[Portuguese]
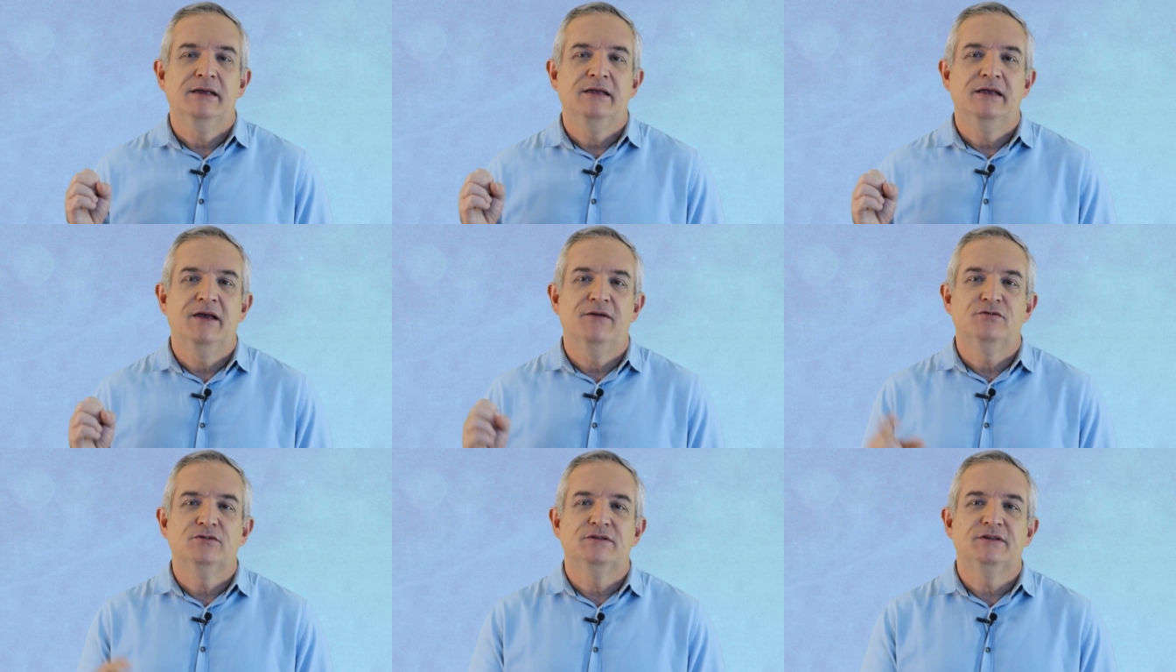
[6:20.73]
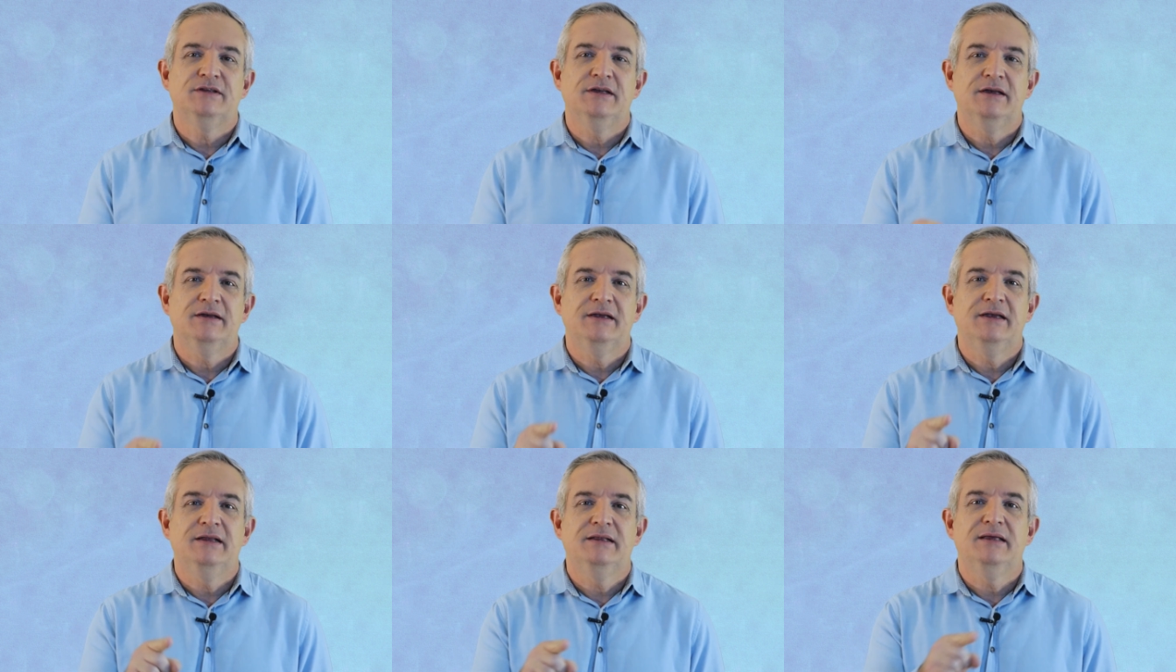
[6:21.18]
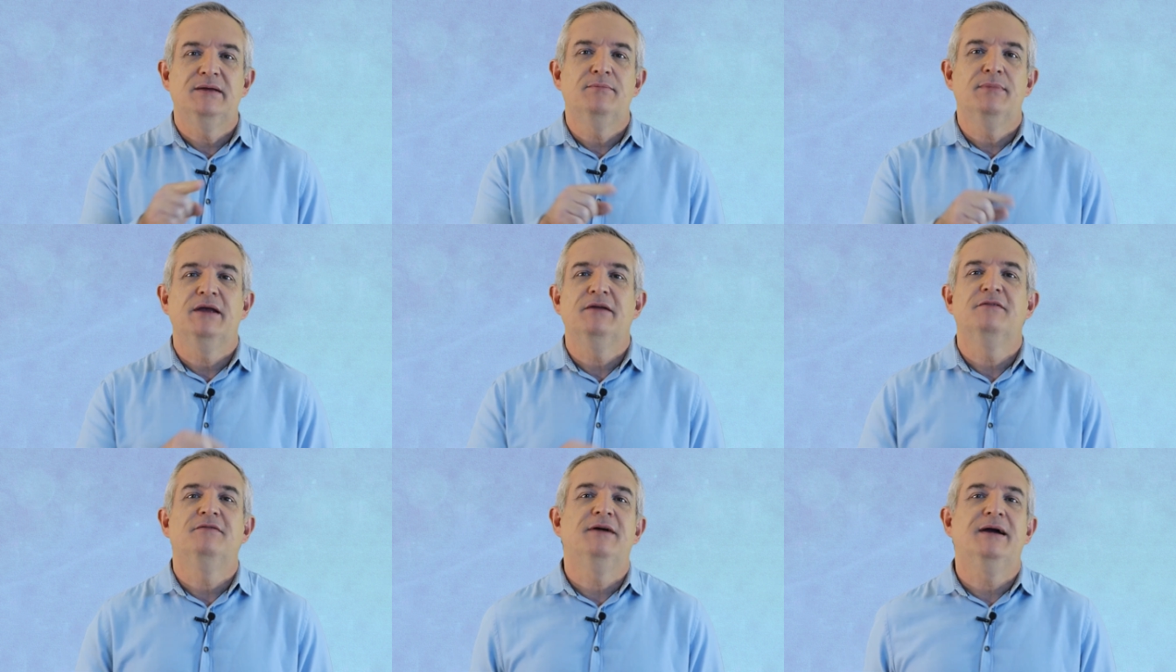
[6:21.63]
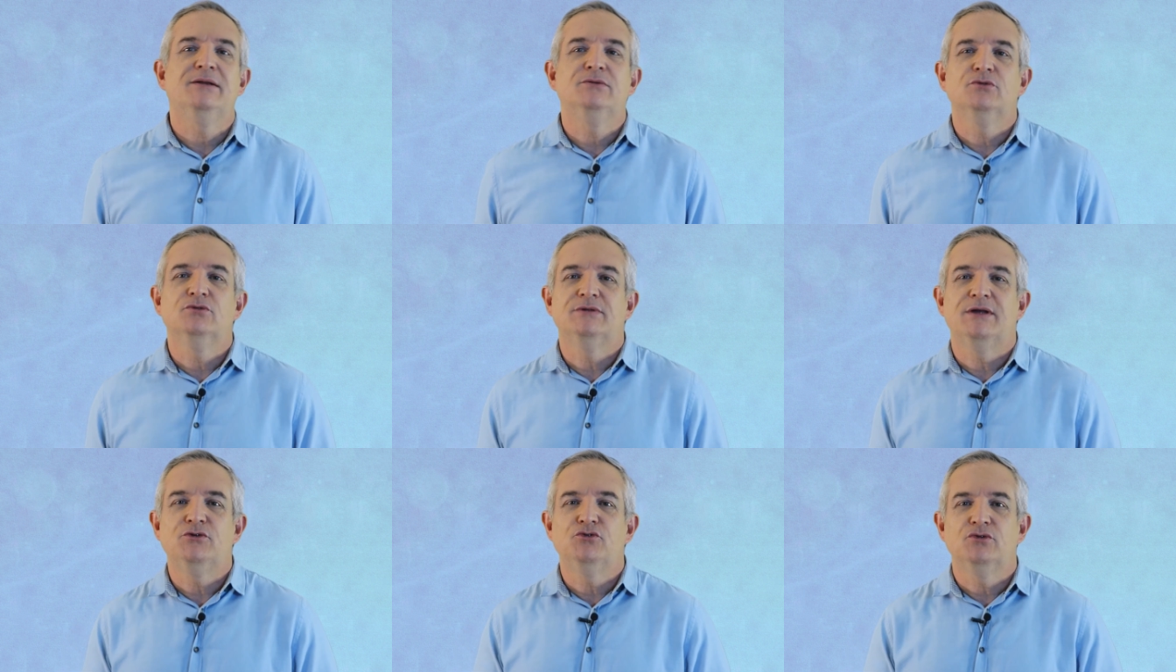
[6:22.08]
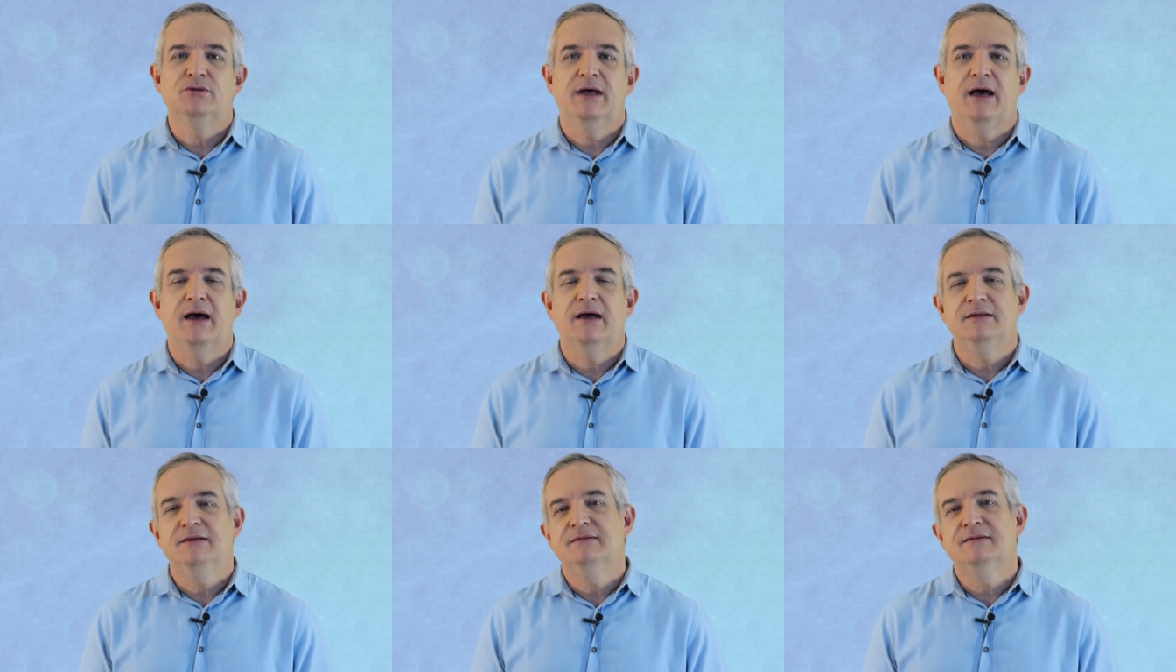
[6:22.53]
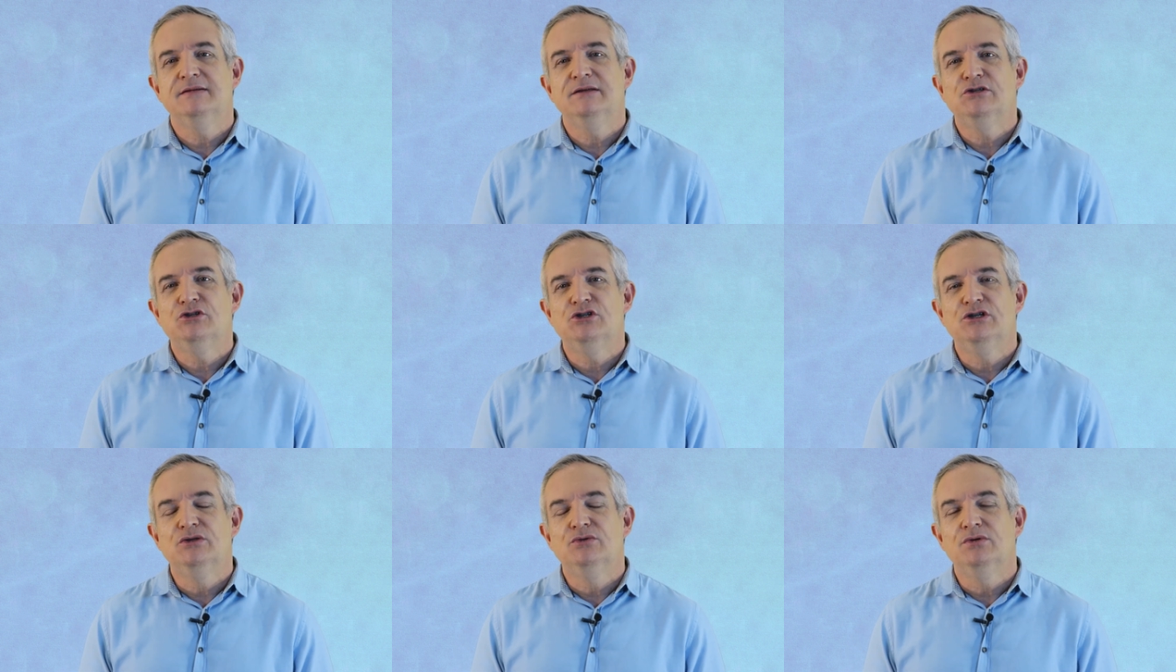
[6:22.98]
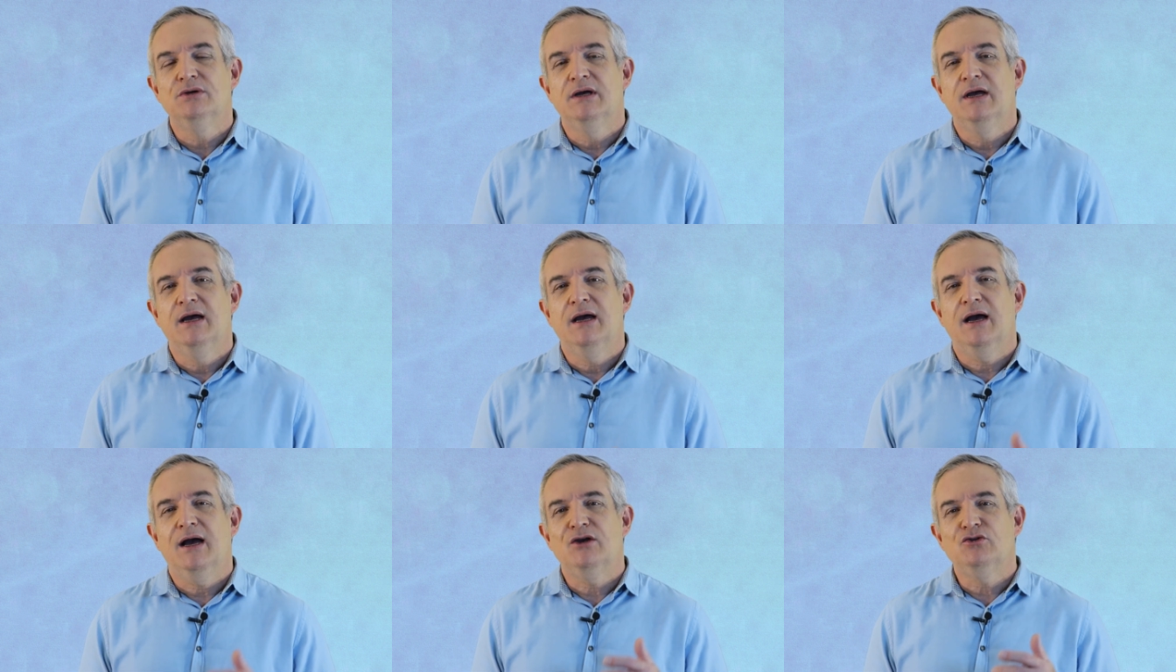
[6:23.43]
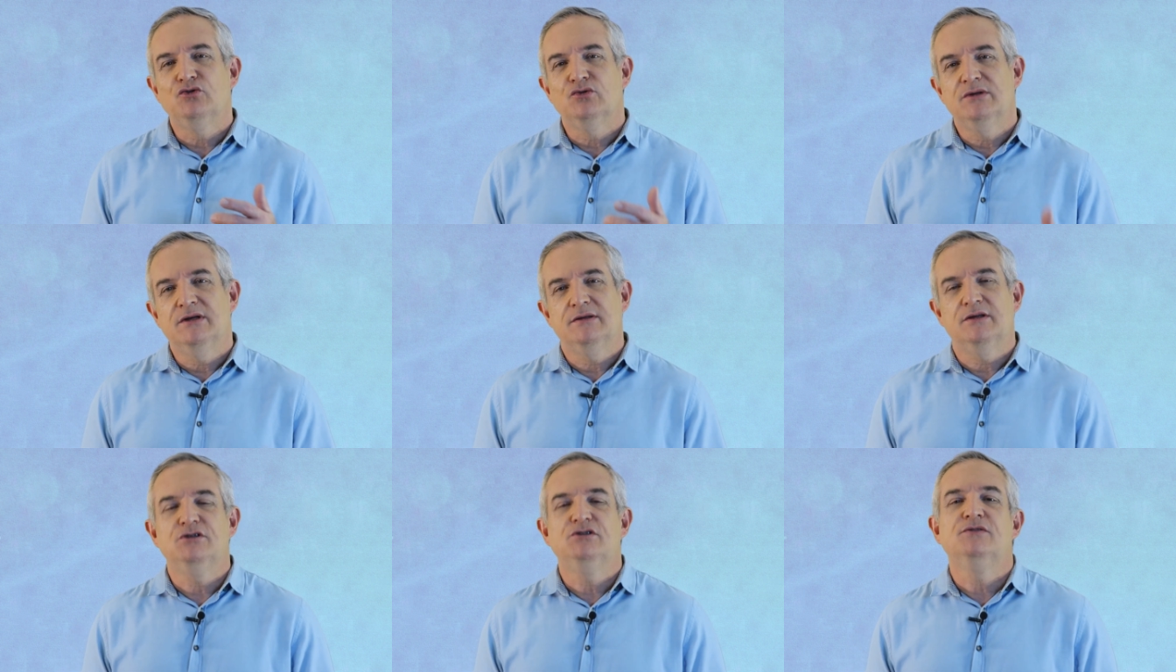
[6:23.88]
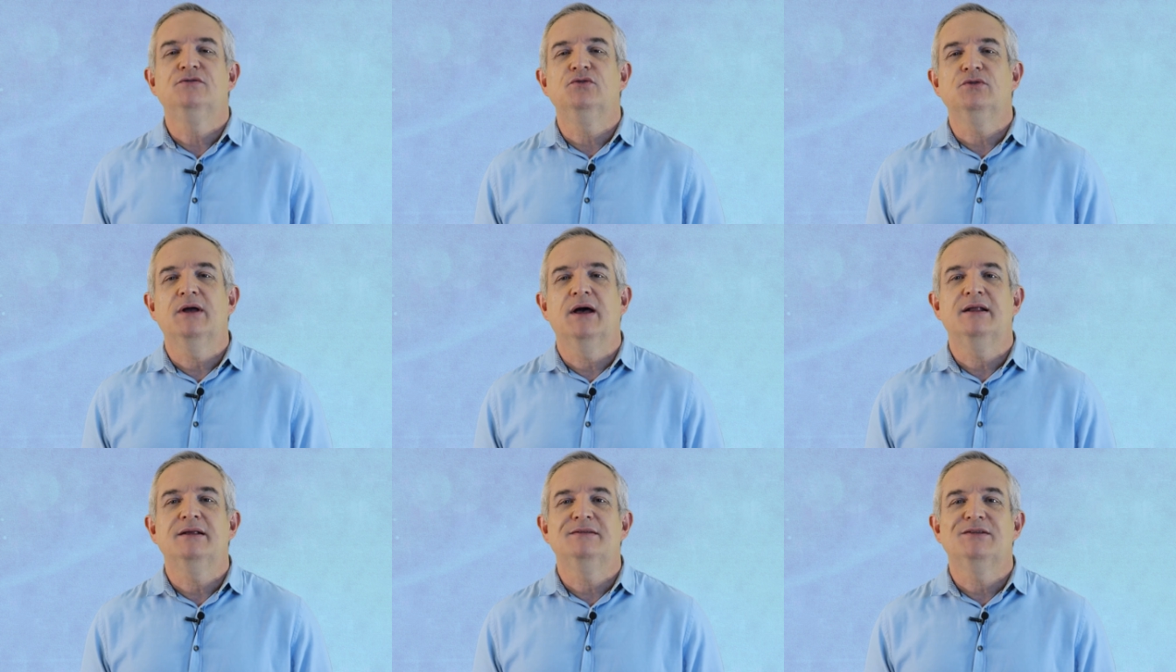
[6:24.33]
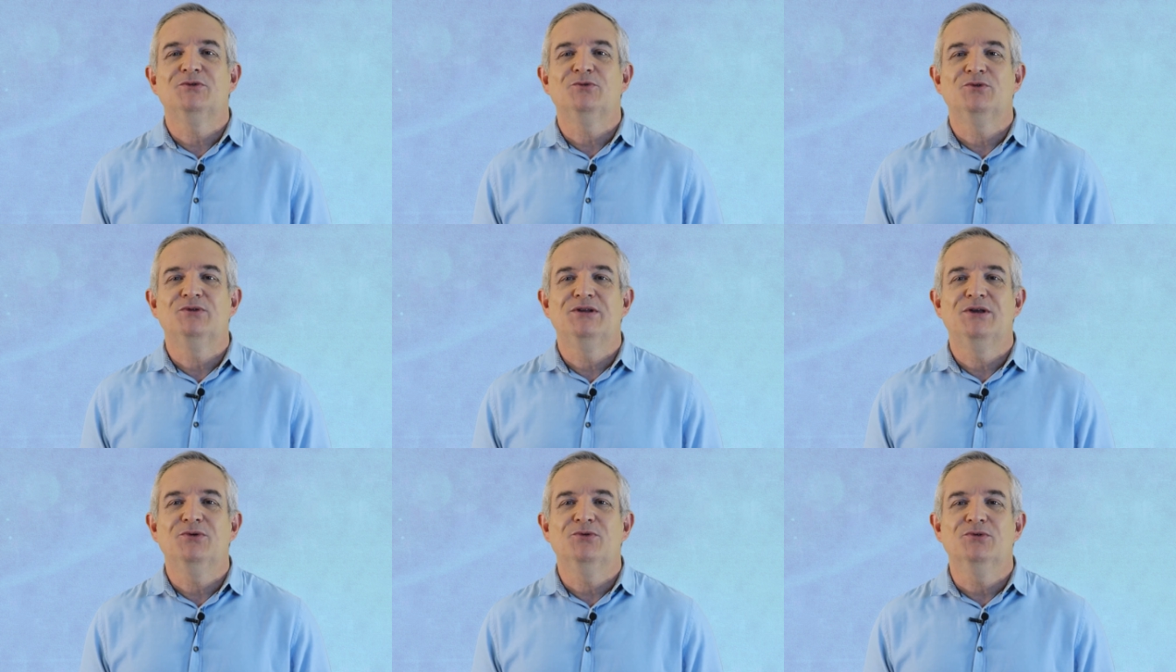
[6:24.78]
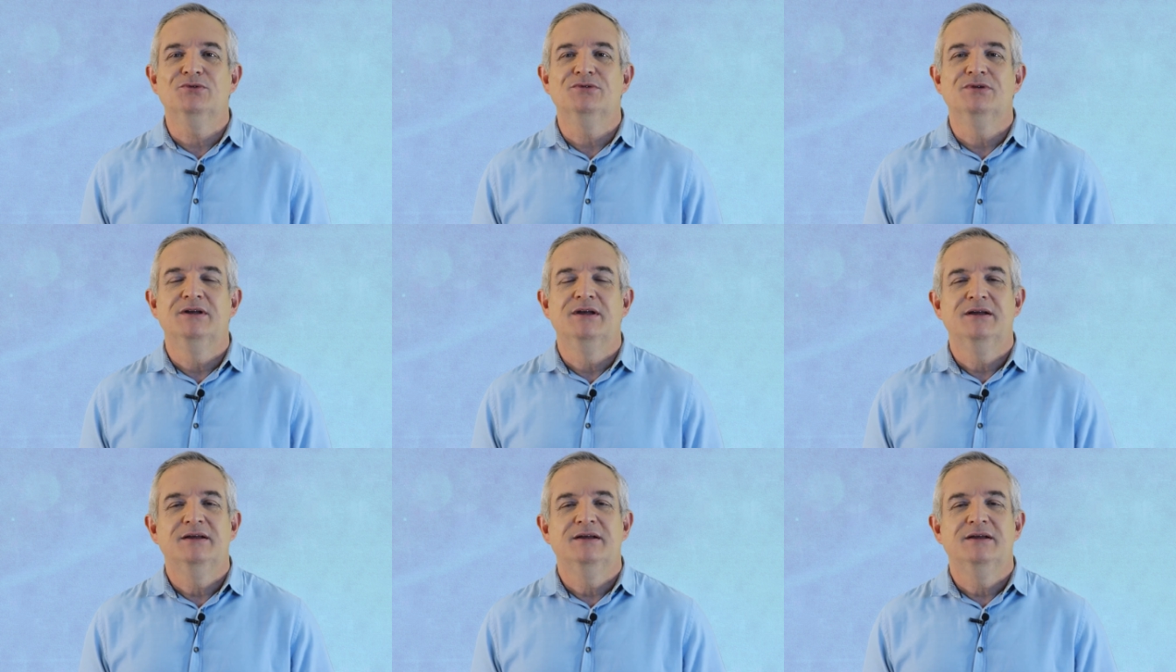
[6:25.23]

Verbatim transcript: E é você que também vai nos ajudar nesse sentido, ajudando a divulgar esse conteúdo.